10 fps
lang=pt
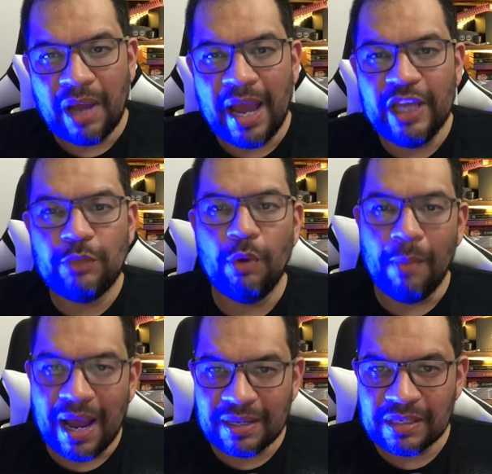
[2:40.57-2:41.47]
a HBO
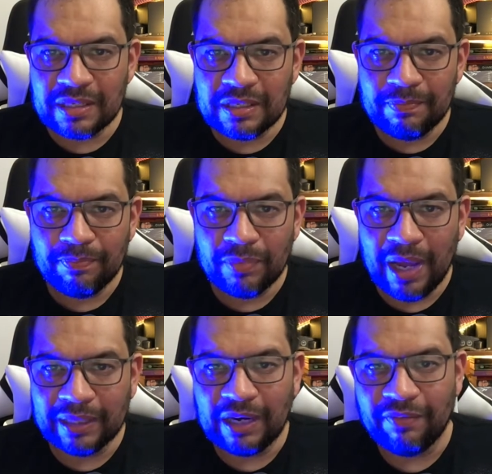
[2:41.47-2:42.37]
Max,
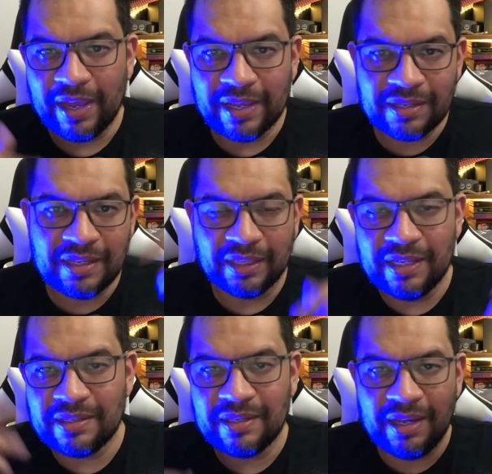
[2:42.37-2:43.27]
através da
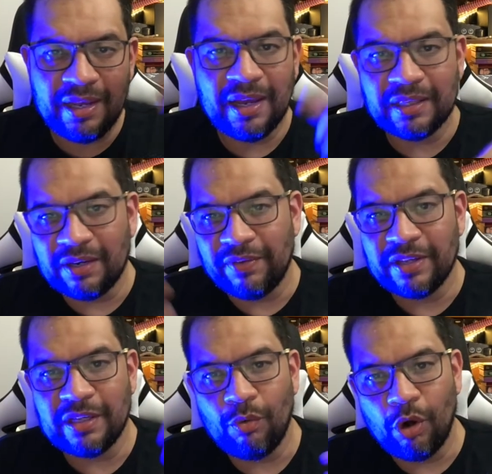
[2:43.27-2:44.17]
DC,
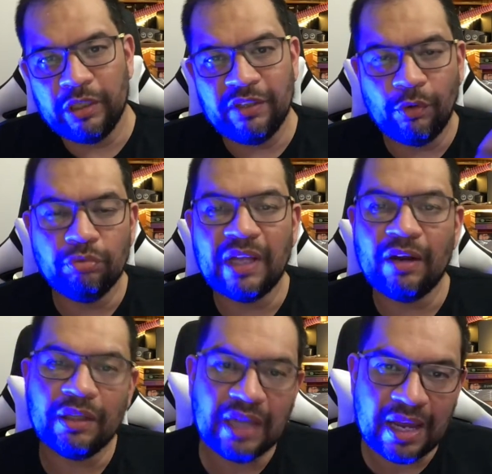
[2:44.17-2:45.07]
através da Warner,
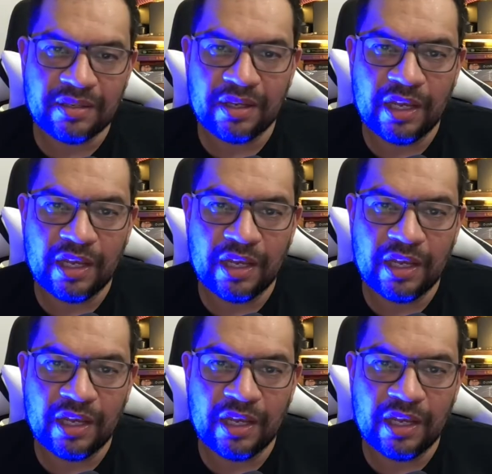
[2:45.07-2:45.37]
voltaram atrás e